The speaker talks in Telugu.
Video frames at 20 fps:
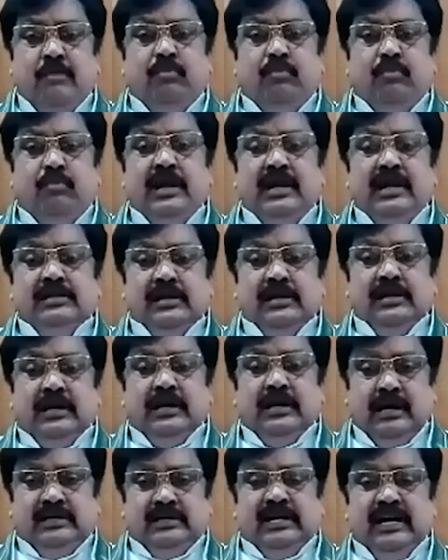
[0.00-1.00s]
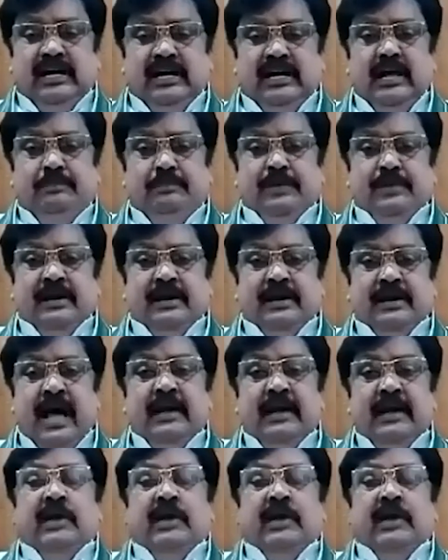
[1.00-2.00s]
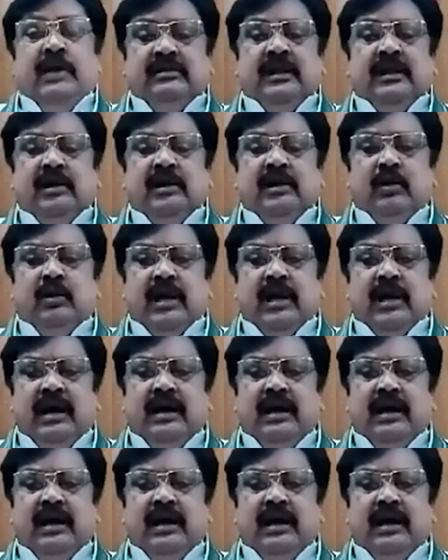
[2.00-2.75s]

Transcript: పోలీస్ టీడీపీ నాయకులందరినీ కూడా